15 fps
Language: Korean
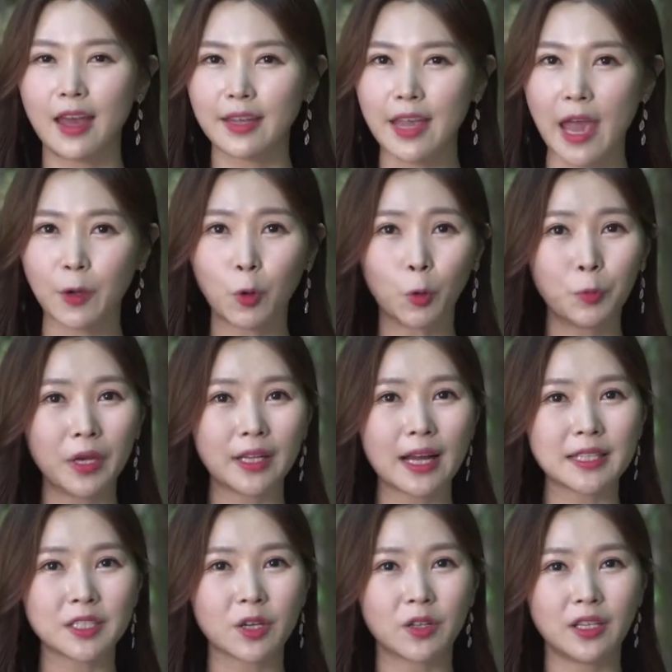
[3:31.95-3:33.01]
계곡 및
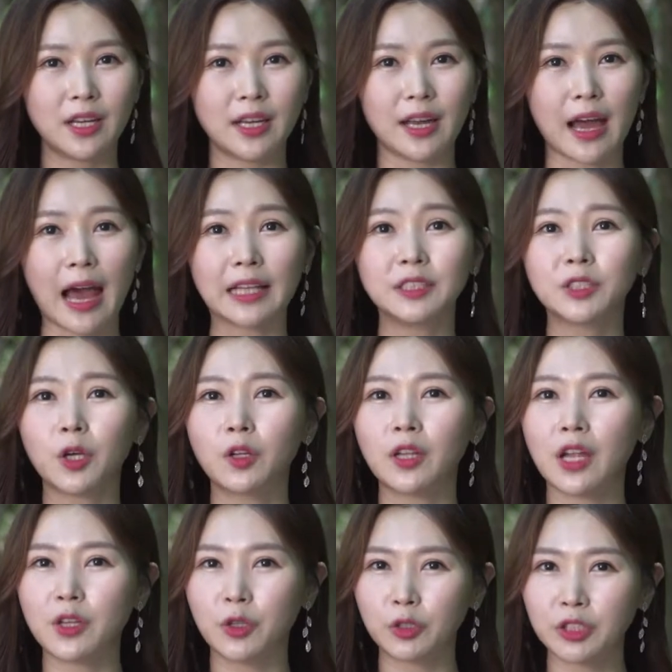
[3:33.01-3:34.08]
하천이
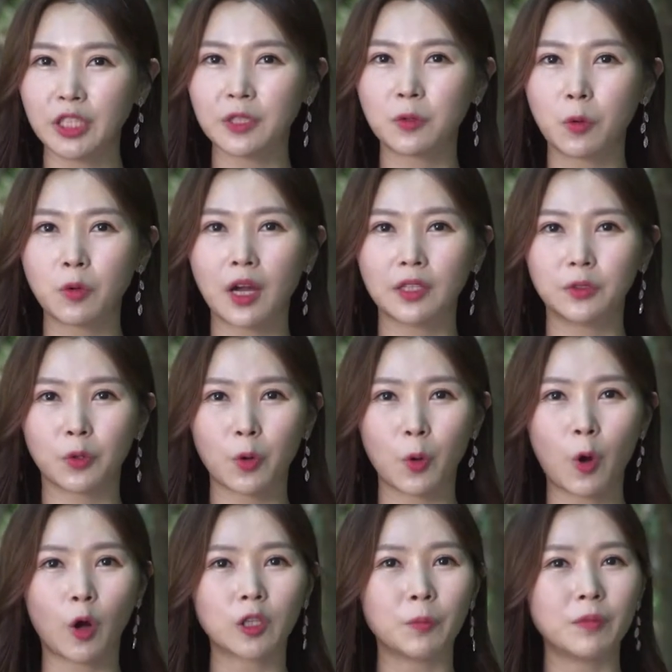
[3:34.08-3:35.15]
안전한 휴식 공간으로
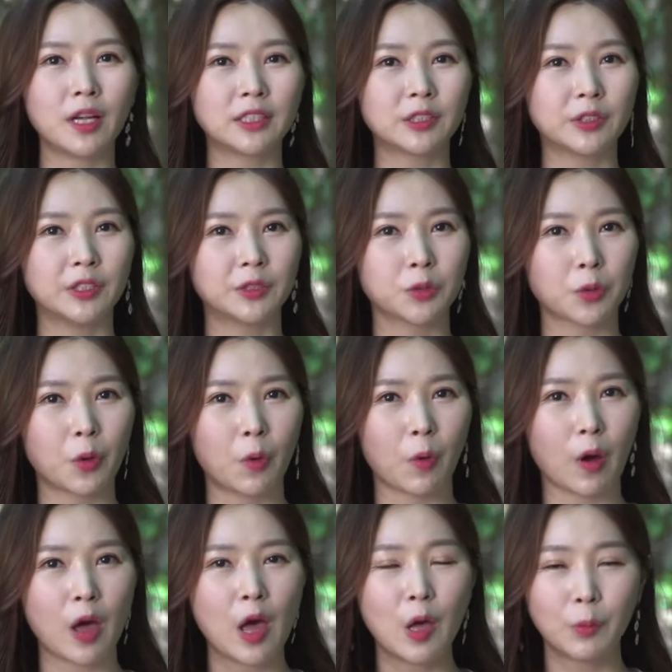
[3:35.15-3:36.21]
거듭날 수
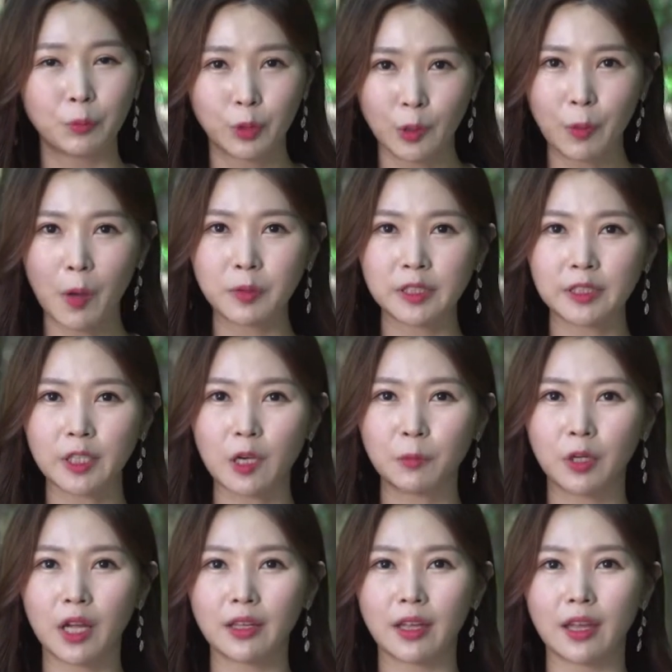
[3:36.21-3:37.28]
있도록 불법
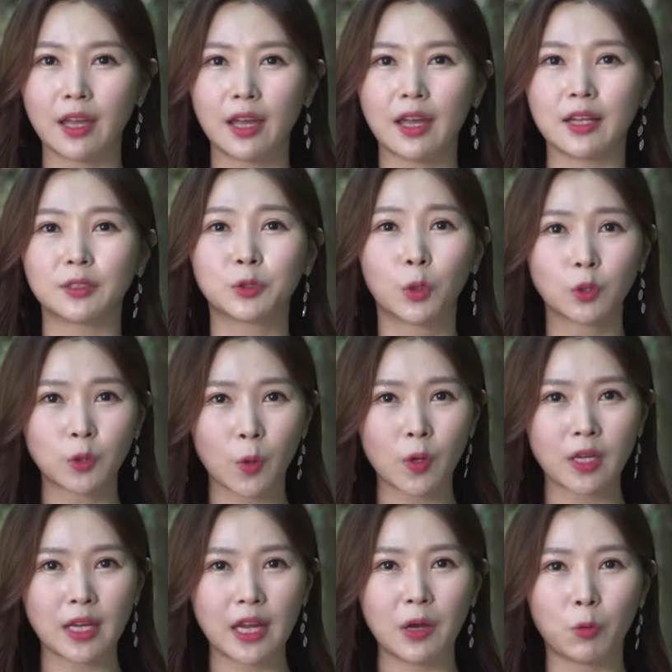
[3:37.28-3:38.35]
시설물에 대해
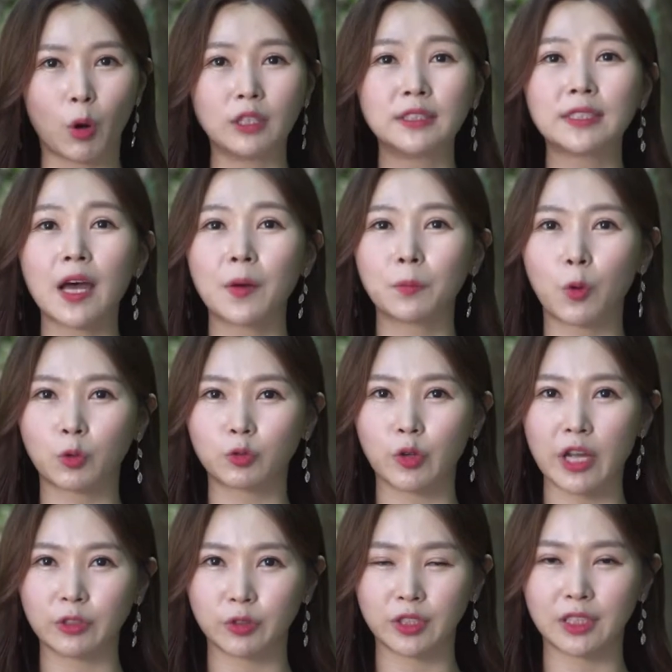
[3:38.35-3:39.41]
조속히 원상
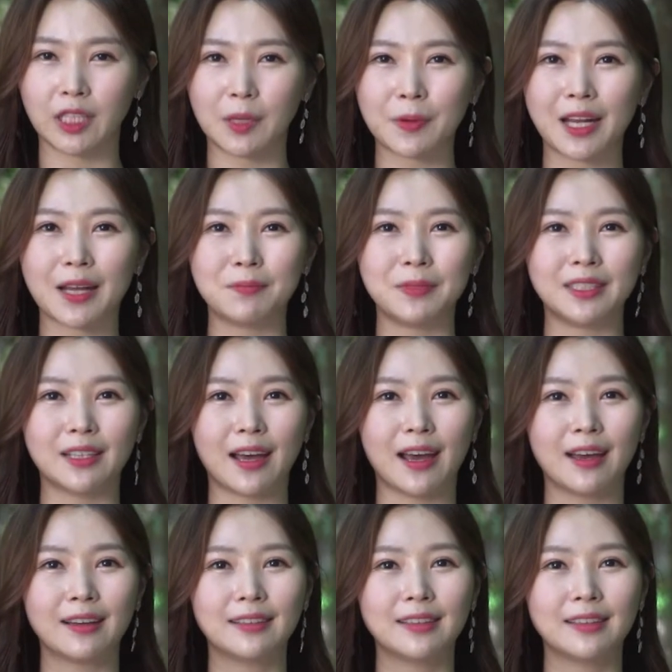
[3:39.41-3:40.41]
복구해 주시기 바랍니다.